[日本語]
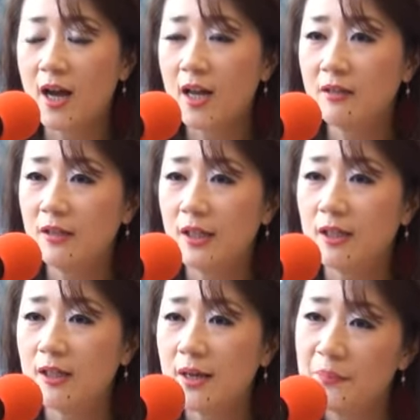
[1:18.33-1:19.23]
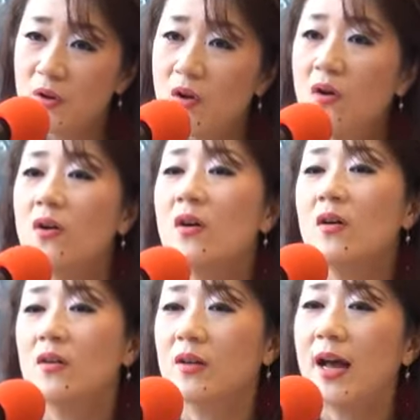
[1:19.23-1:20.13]
歩いても
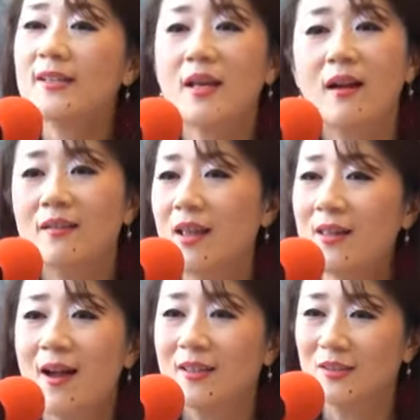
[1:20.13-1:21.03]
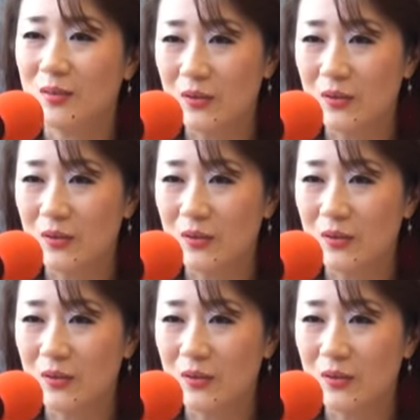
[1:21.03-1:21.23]
汗が出ないと。